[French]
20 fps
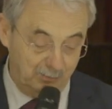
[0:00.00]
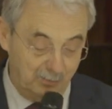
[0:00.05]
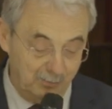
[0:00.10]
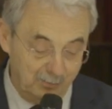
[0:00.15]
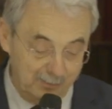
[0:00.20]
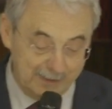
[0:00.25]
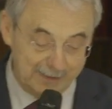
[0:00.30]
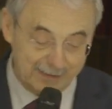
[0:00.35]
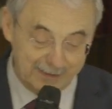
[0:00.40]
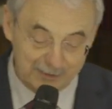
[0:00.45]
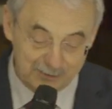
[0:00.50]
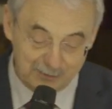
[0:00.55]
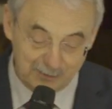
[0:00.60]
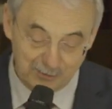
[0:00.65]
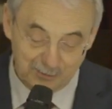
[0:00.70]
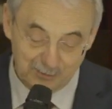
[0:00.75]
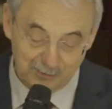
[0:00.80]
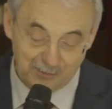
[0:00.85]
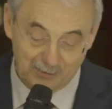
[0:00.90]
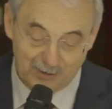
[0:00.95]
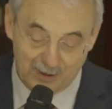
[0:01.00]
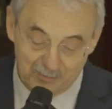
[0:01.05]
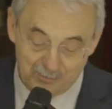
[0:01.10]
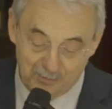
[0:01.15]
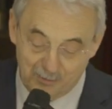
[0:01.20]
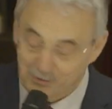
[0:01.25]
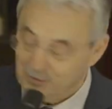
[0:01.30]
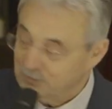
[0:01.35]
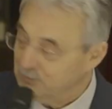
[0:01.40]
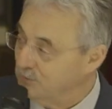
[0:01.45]
publication du
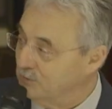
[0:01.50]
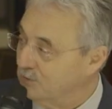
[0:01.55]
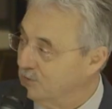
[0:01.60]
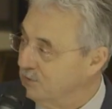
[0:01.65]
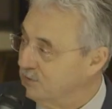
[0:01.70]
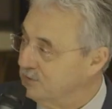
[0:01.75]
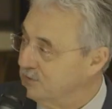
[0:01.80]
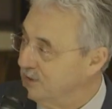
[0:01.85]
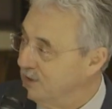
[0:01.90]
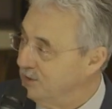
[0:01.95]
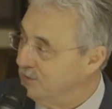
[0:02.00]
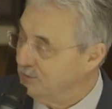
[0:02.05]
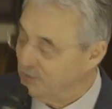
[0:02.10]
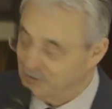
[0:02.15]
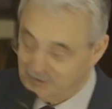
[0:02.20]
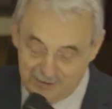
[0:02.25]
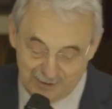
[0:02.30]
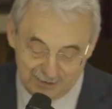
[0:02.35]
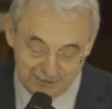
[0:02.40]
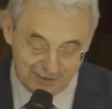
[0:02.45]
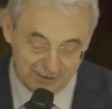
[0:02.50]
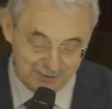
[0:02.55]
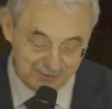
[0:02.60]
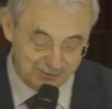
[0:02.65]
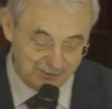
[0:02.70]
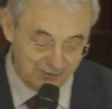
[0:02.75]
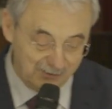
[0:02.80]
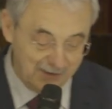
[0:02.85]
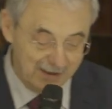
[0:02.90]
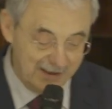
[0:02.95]
rapport du Conseil
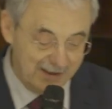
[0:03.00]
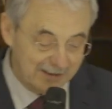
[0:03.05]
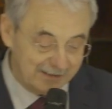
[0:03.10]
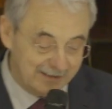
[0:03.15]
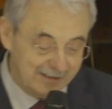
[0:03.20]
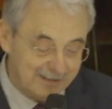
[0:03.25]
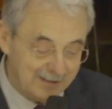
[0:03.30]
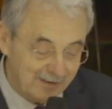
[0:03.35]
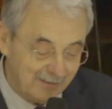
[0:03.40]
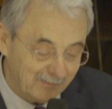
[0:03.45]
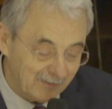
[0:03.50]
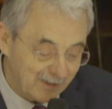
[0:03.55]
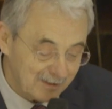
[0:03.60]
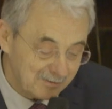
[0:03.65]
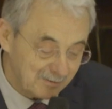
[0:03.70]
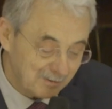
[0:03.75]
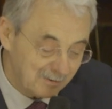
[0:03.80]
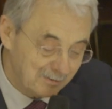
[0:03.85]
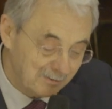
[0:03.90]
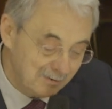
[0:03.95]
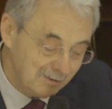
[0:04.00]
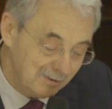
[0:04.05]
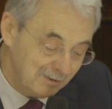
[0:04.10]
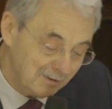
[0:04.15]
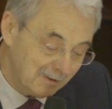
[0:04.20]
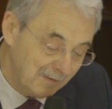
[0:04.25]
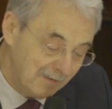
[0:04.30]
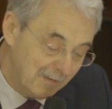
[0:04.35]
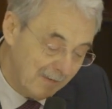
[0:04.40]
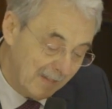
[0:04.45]
d'orientation des
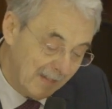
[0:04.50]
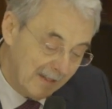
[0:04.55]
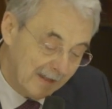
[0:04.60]
infrastructures,